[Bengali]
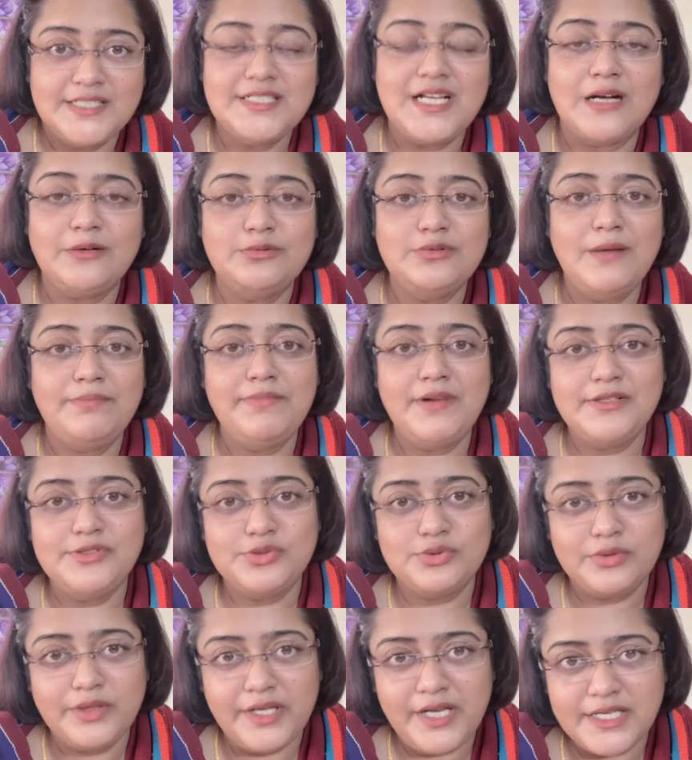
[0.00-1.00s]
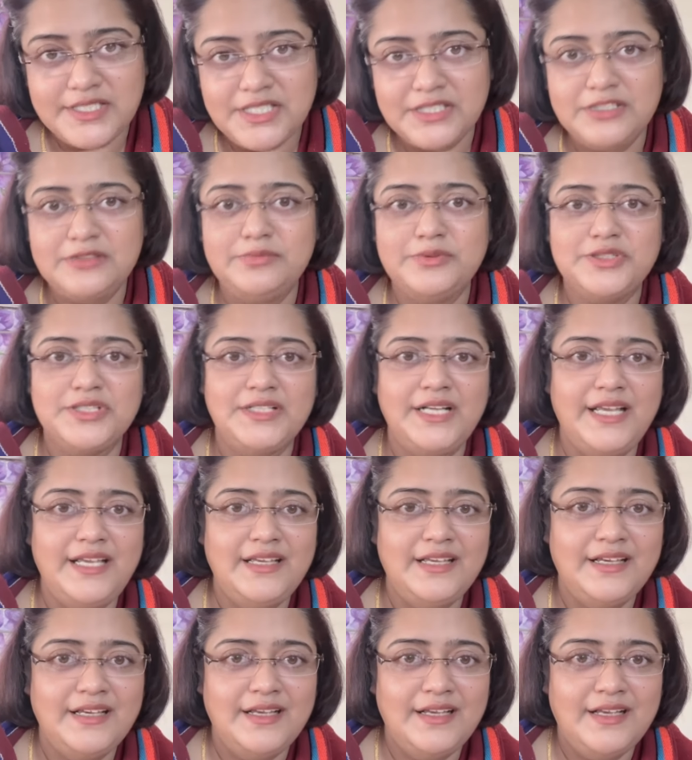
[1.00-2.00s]
ঠাকুর আপনার যজ্ঞের আশাতেও বসে নেই
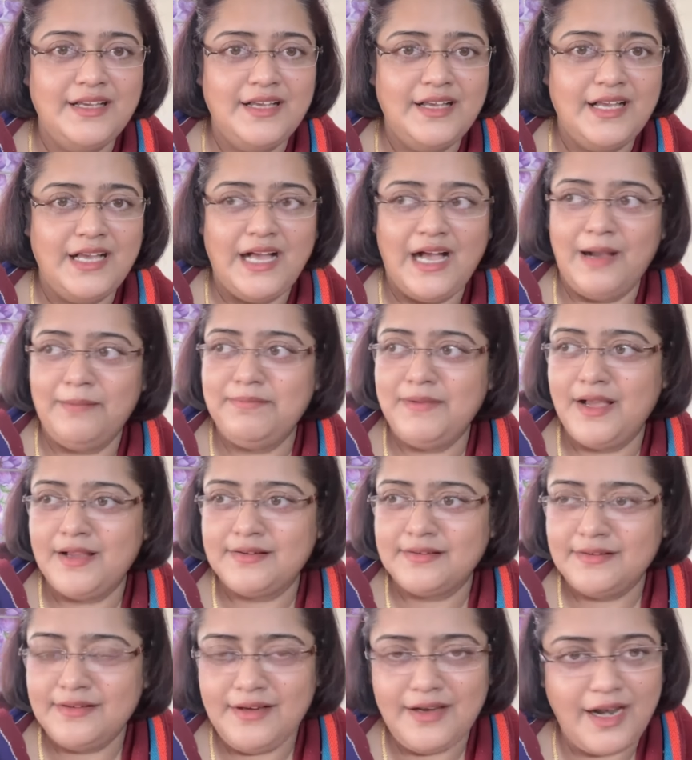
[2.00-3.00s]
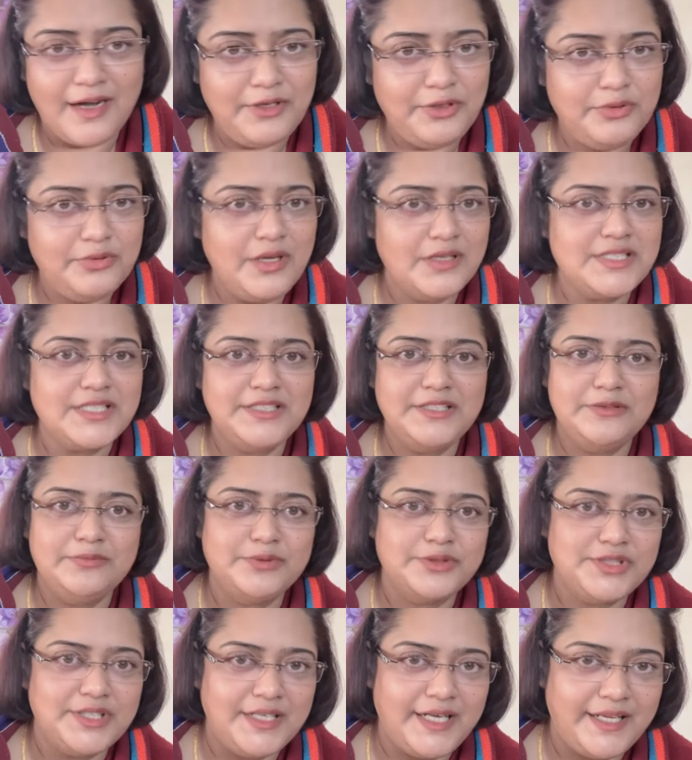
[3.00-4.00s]
আপনার লাড্ডুর আশাতেও
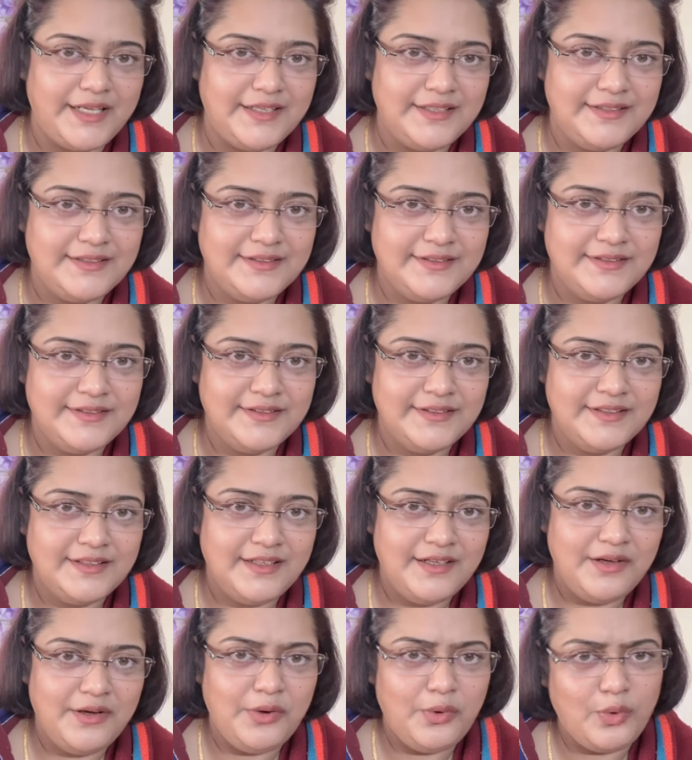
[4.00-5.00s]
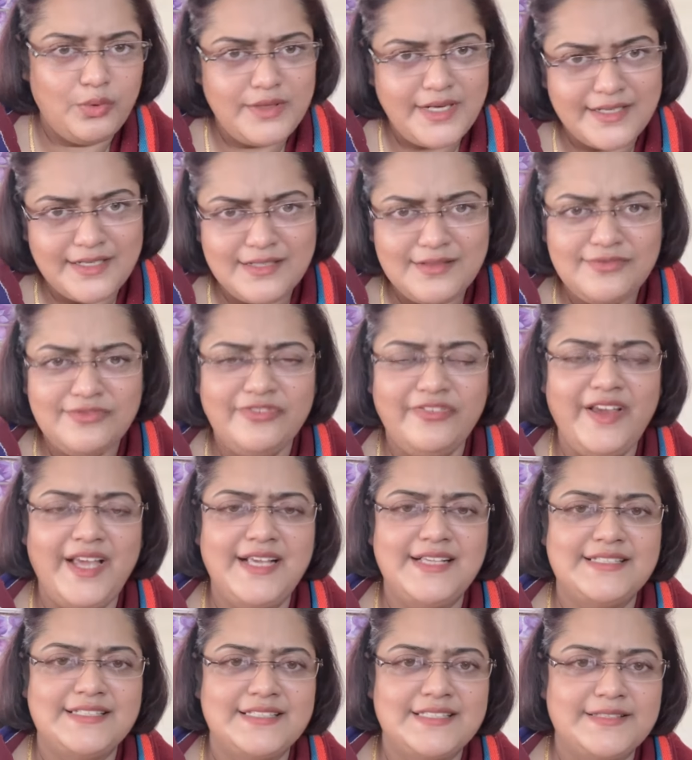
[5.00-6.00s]
বসে নেই ওটা একটা
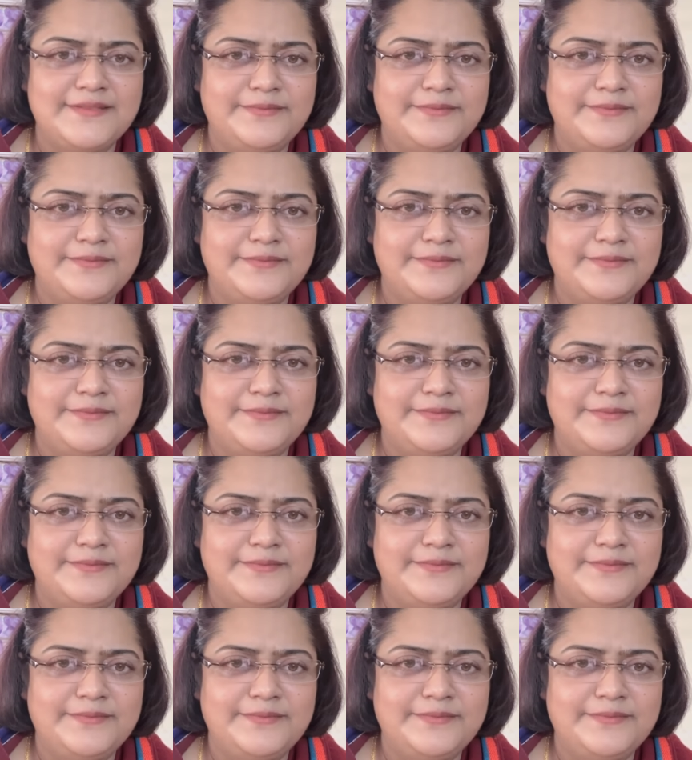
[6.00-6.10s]
ফেজ